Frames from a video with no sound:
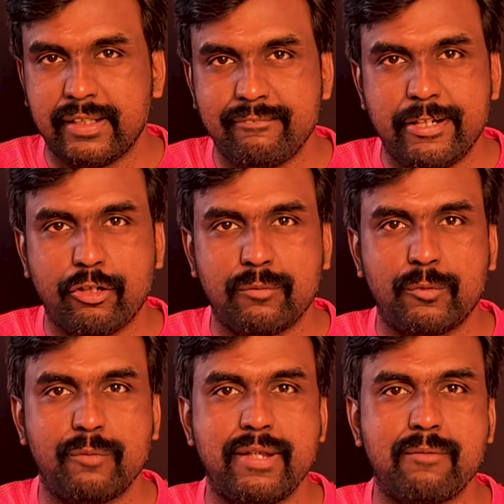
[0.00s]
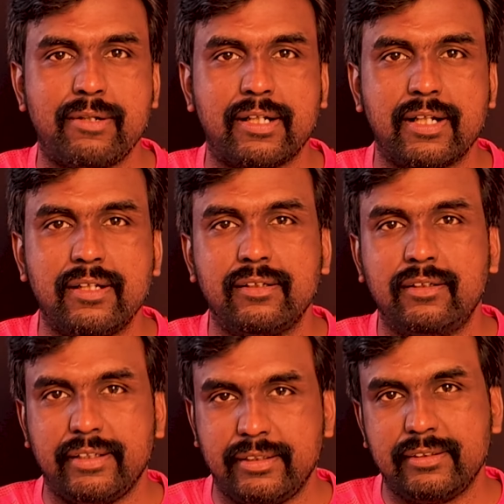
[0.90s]
இந்த வீடியோவில் முழுமையாக பார்க்கலாம்
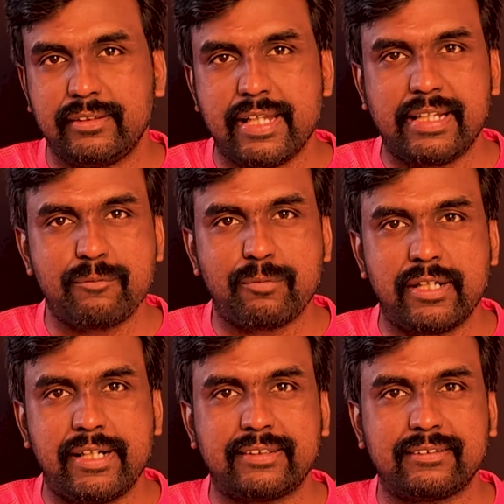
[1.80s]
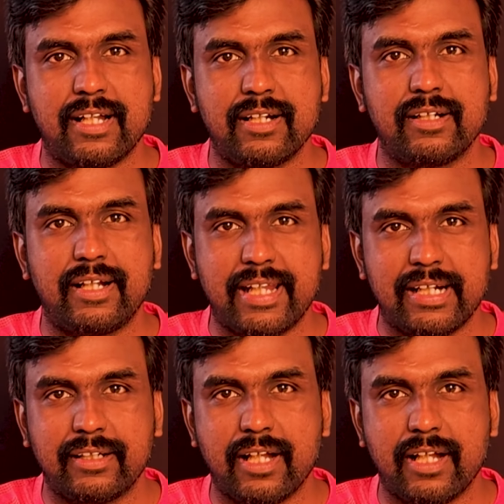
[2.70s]
இது ஏகே பாலிடிக்ஸ் நான் அகிலன்